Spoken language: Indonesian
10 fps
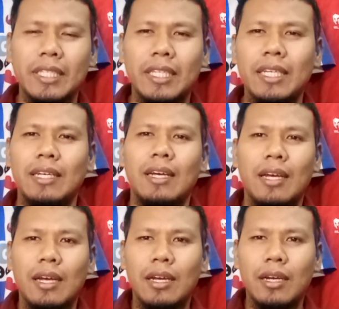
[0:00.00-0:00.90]
City.
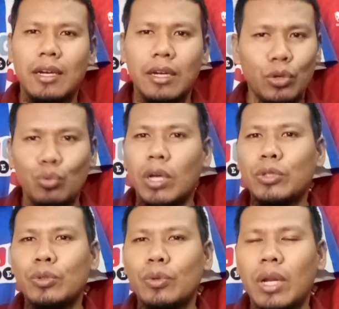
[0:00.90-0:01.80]
Eh, dua
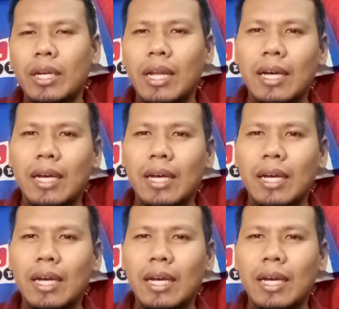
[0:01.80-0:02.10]
sundulan